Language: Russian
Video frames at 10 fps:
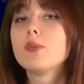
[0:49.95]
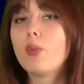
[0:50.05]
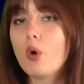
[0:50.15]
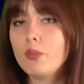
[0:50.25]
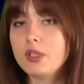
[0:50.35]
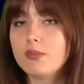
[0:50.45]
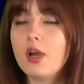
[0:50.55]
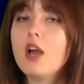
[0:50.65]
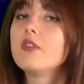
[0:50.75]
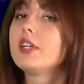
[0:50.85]

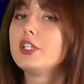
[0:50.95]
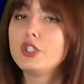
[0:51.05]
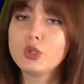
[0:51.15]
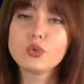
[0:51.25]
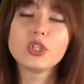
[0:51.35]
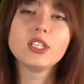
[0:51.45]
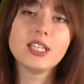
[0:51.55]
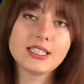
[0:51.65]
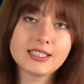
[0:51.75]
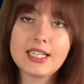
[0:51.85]
Напомним, врачи уже
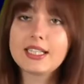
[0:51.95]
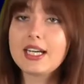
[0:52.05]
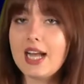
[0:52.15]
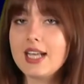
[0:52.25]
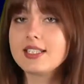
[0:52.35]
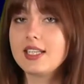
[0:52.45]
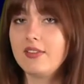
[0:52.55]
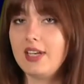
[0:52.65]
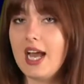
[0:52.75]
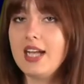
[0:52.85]
несколько раз
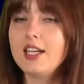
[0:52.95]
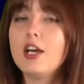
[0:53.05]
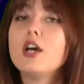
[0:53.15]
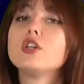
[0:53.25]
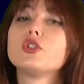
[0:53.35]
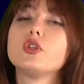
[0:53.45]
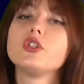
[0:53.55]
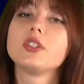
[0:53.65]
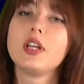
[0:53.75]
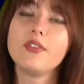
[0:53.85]
заявляли,
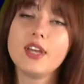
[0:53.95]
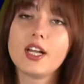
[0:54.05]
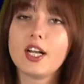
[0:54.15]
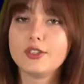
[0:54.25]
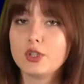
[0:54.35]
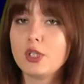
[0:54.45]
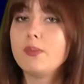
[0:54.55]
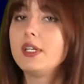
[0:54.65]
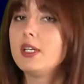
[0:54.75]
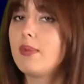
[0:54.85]
что человек,
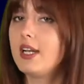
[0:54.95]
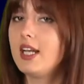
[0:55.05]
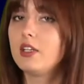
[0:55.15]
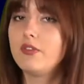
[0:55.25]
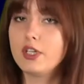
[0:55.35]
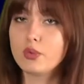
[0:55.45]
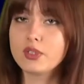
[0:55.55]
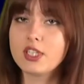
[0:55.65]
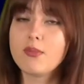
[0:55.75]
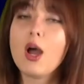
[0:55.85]
который переболел
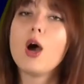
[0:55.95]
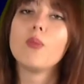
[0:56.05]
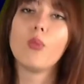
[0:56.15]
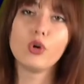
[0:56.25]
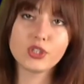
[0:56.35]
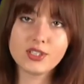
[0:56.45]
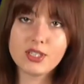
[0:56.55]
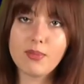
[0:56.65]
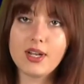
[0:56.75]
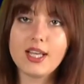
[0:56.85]
вирусом,
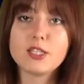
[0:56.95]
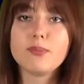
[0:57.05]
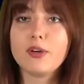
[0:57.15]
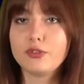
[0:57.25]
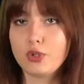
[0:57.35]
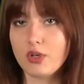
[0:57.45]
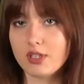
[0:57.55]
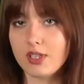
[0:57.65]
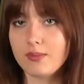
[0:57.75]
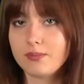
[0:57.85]
может заболеть
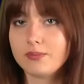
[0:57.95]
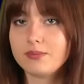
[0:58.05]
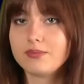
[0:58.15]
повторно.